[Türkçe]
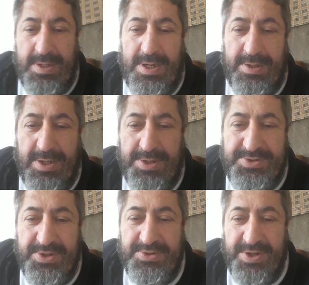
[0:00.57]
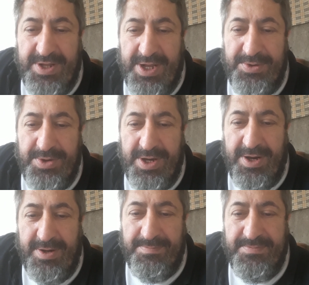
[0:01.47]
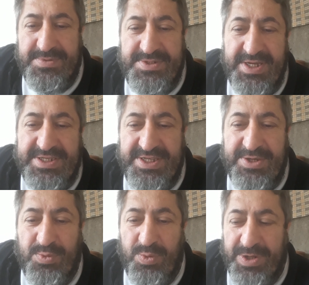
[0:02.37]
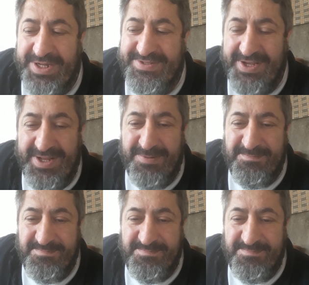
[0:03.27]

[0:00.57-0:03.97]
Allah Celle Celaluhu'ya ham seçtiği kullara selam.